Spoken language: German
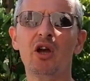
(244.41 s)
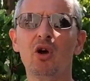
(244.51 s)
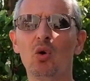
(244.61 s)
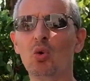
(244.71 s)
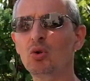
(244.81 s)

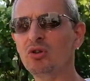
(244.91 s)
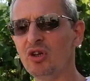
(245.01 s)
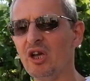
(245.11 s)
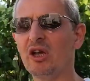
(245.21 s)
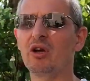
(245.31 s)
und
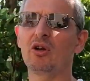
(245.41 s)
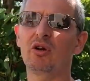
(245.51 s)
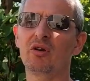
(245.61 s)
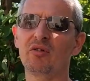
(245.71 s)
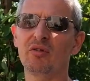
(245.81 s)

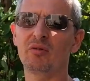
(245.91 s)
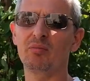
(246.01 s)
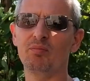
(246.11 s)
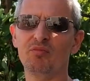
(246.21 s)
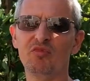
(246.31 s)

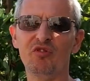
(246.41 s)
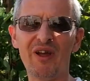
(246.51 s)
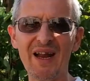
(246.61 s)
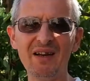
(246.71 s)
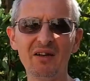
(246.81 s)
ähm,
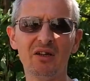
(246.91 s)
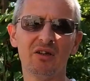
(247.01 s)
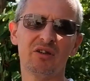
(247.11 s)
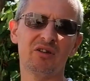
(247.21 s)
wenn